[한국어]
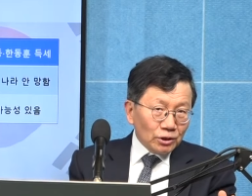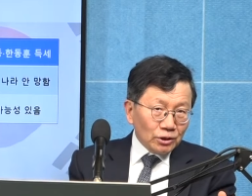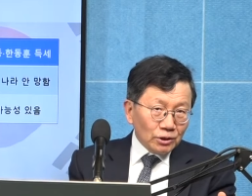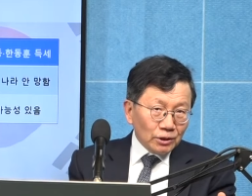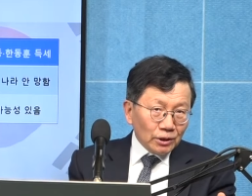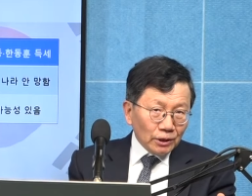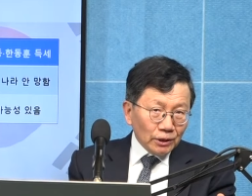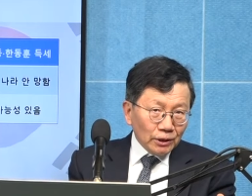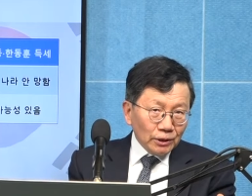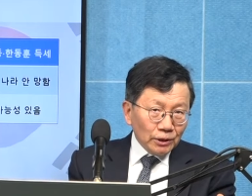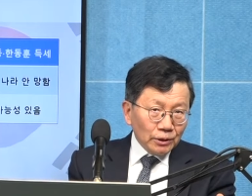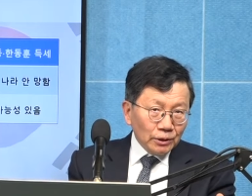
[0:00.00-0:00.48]

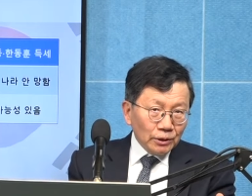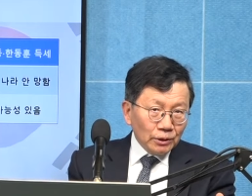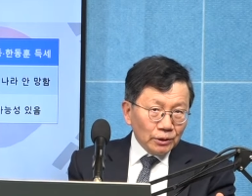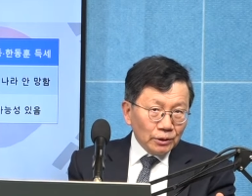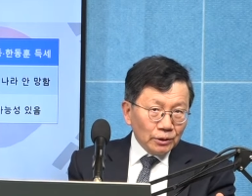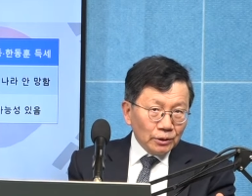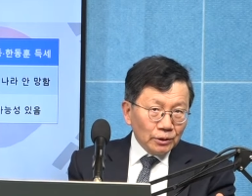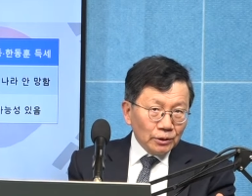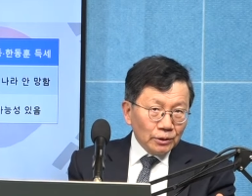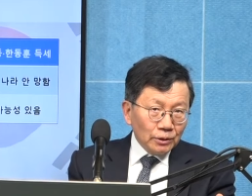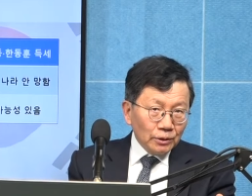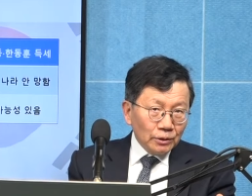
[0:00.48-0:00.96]
있나?
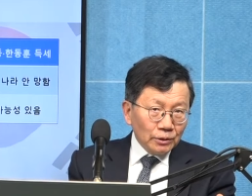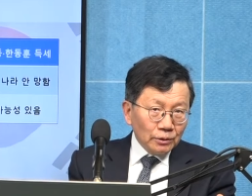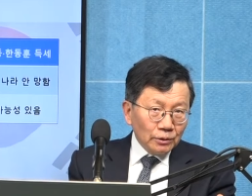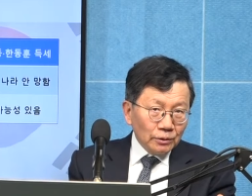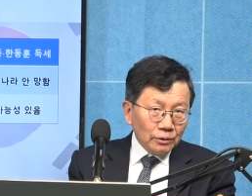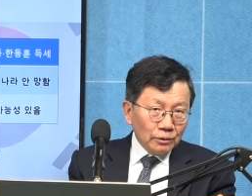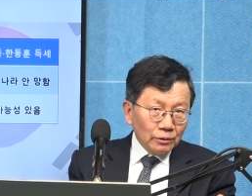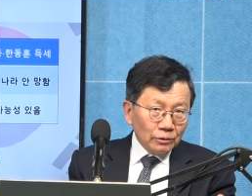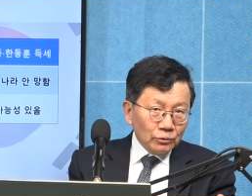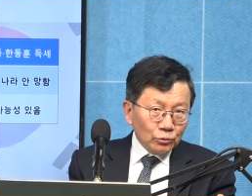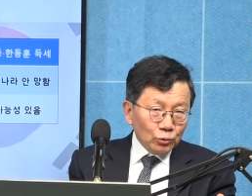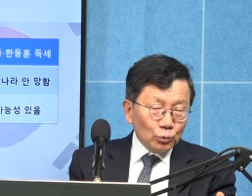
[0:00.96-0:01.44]

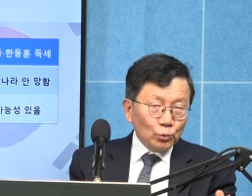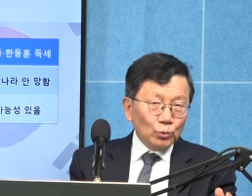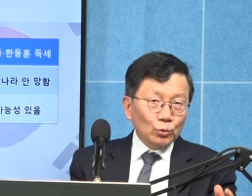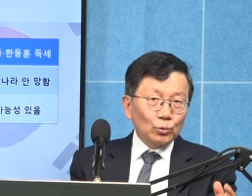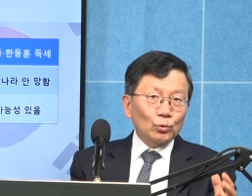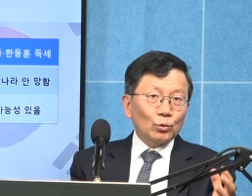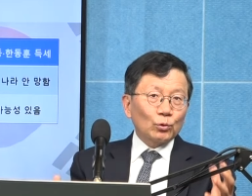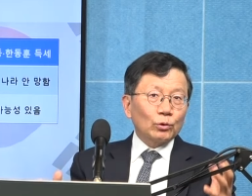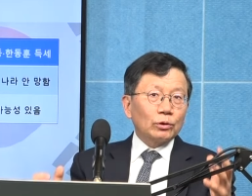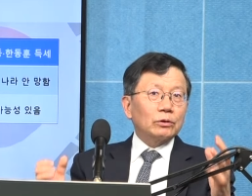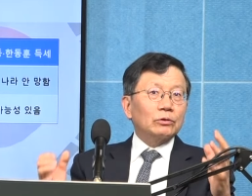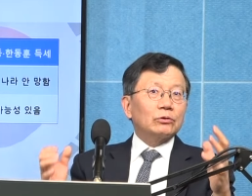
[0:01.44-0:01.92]

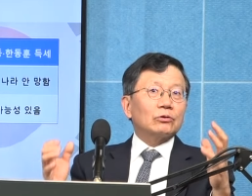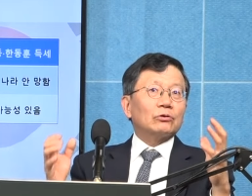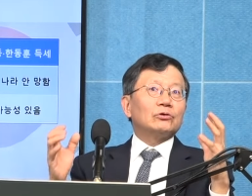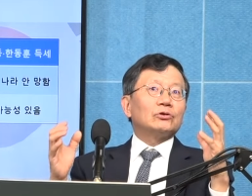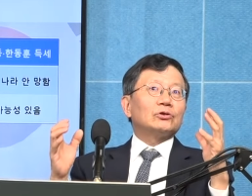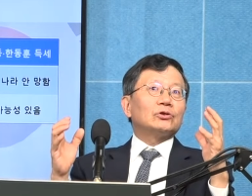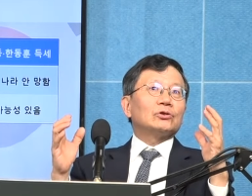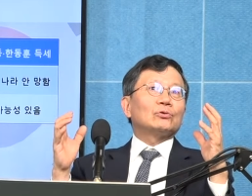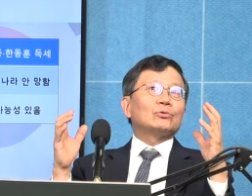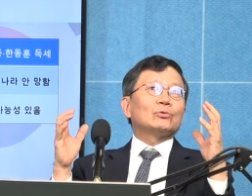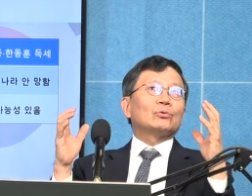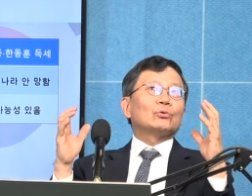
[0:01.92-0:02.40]
조중동이 그런
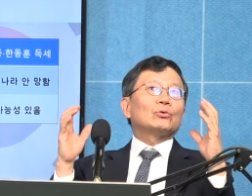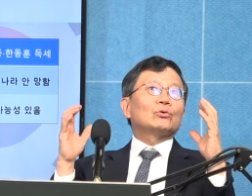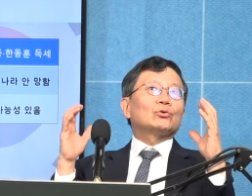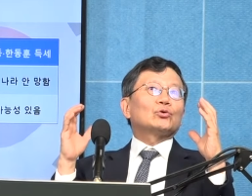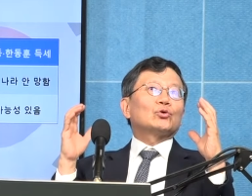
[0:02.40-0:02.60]
식으로